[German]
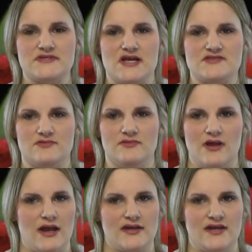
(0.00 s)
Ist halt so
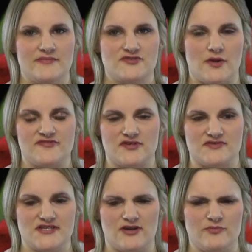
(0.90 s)
ein angenehmes
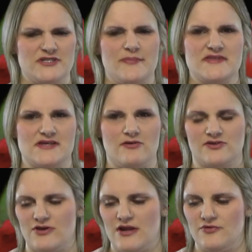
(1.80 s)
Kopfsautserum. Ich habe jetzt
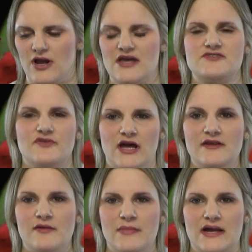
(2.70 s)
aktuell noch eins von einer
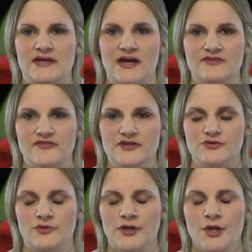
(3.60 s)
anderen Marke in
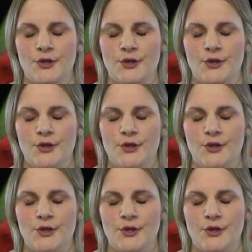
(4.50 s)
Anwendung.